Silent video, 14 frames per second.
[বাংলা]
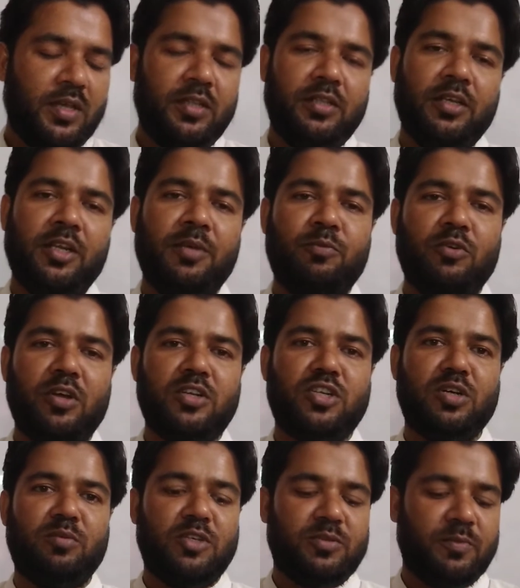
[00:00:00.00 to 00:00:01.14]
ত্রিপুরার
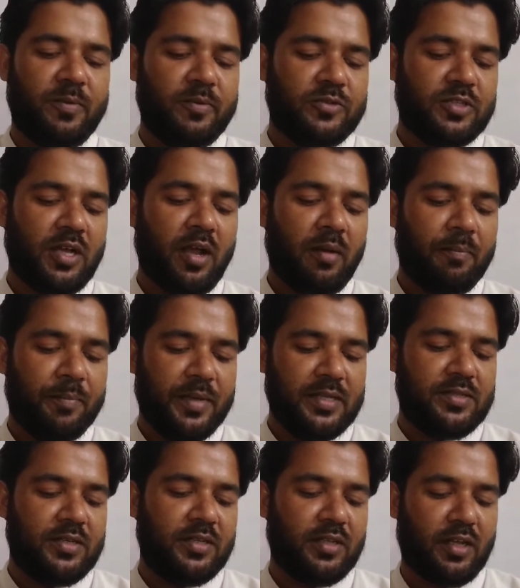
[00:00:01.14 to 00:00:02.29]
সমাজ ব্যবস্থা
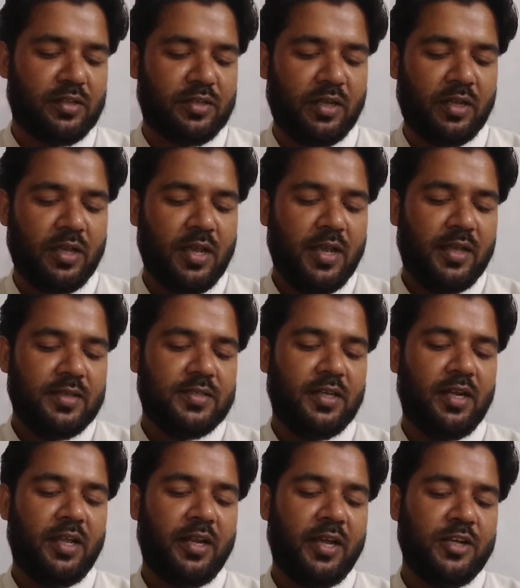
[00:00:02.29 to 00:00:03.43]
পিতৃতান্ত্রিক
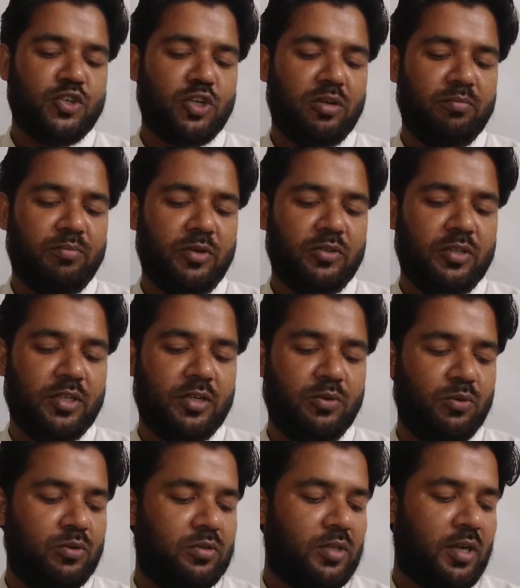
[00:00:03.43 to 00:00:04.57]
ছেলেরাই সম্পত্তির
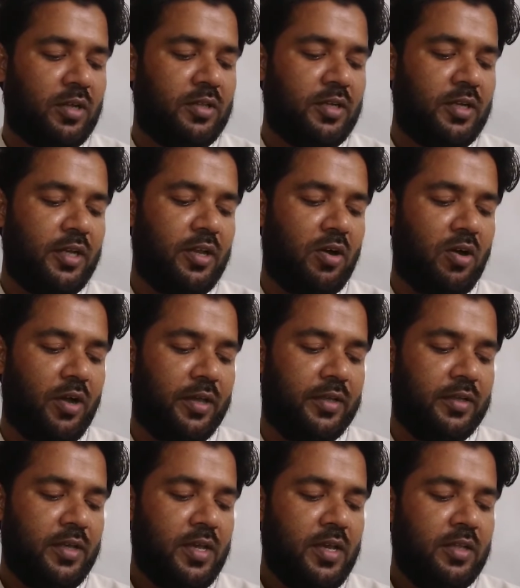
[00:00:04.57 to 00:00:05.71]
উত্তরাধিকারী হয়
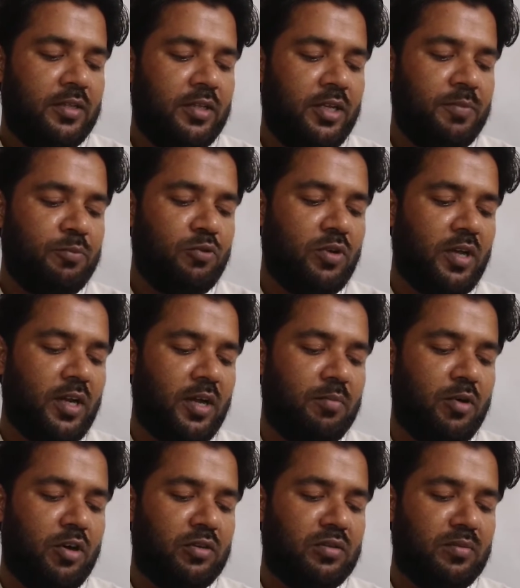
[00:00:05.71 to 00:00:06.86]
ত্রিপুরারা
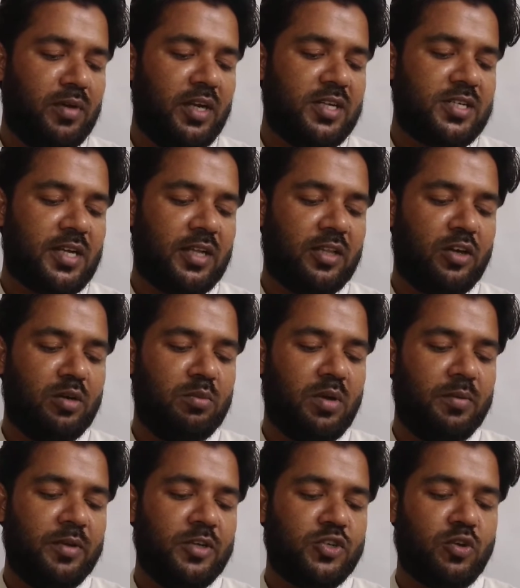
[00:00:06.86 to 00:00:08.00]
বর্তমানে
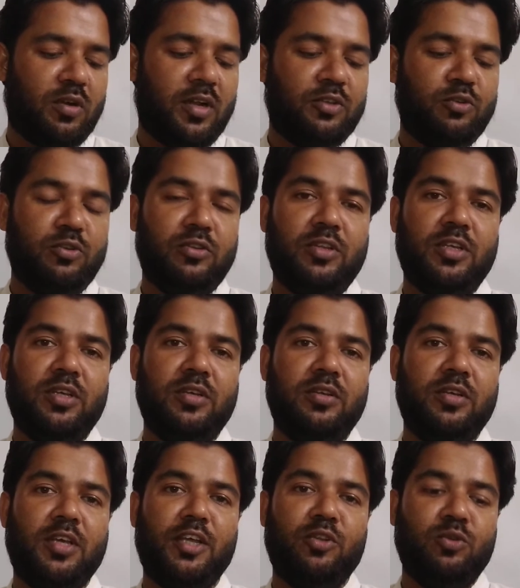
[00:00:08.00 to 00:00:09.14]
সাধারণভাবে সনাতন
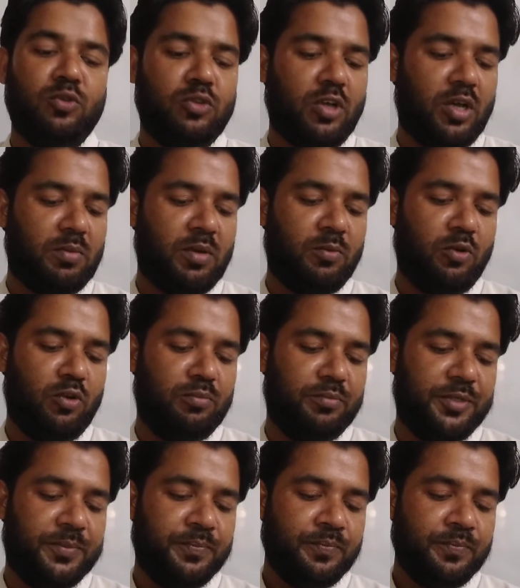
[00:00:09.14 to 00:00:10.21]
হিন্দু ধর্মাবলম্বী